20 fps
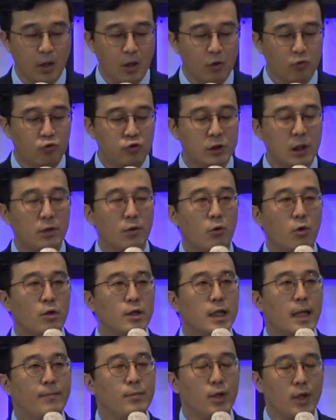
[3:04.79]
구체적으로는
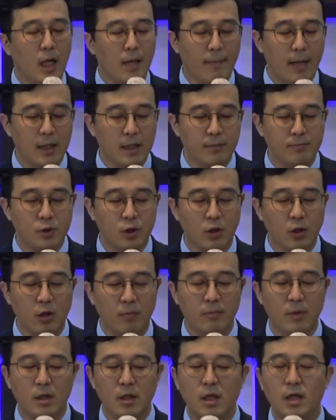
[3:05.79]
3절의
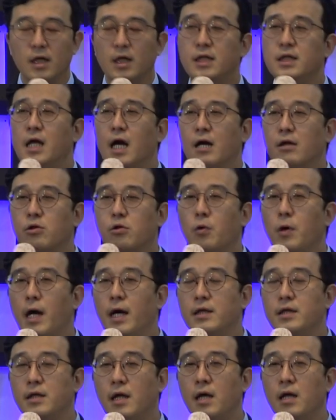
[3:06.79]
말씀처럼 그냥 소가
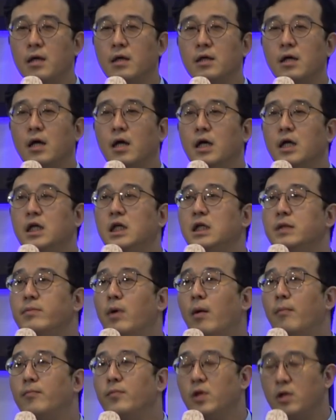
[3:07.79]
아니라
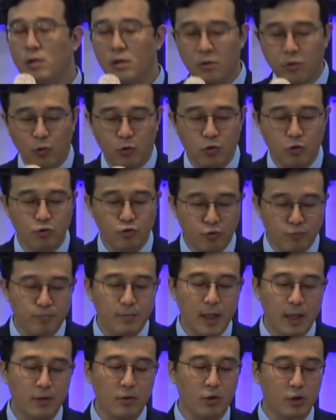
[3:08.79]
흠없는 소를
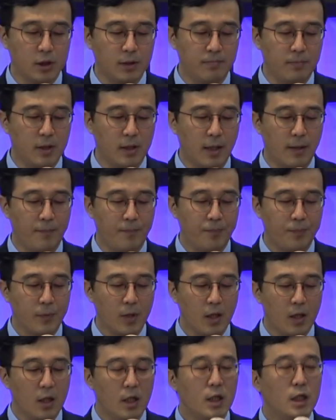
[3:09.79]
준비하는 것입니다.
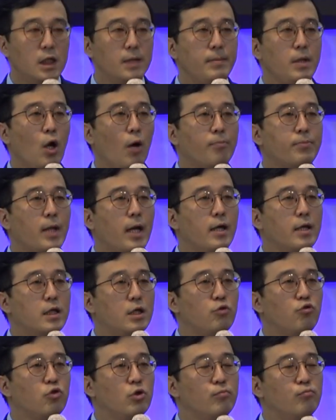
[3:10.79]
흠이 없다의
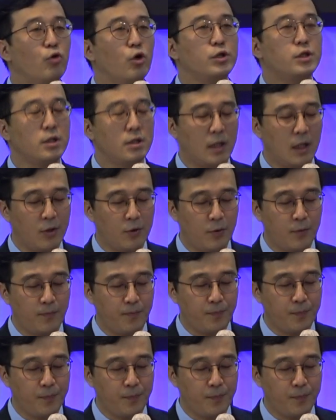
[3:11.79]
기준은 무엇일까요?